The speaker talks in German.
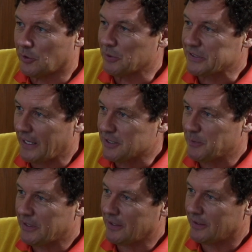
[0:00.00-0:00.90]
Thomas
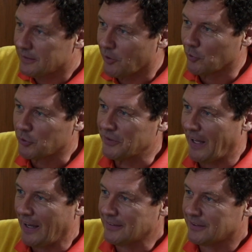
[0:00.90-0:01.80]
Geisbichler, London
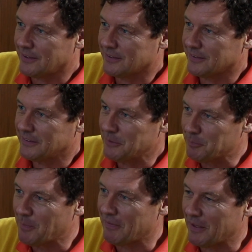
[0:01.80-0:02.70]
naht,
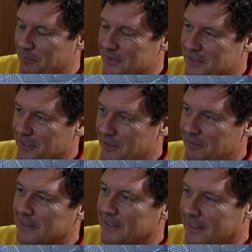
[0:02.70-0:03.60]
nicht mehr weit bis
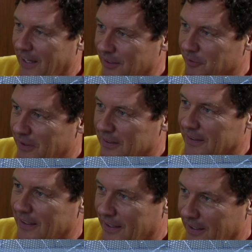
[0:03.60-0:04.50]
dahin, wer dich kennt und wer
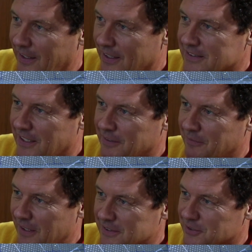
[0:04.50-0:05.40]
deinen Ehrgeiz
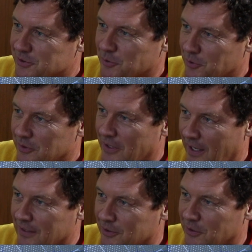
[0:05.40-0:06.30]
kennt, weiß, dass du
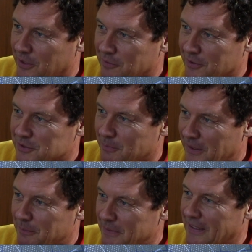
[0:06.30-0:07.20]
eigentlich dorthin fährst, um
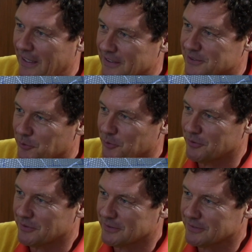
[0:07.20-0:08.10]
eine Medaille zu
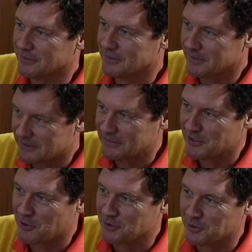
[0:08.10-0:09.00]
holen. Sind
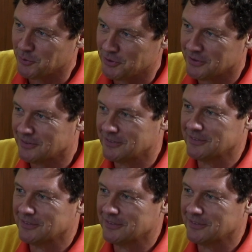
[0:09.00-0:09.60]
die Chancen gut?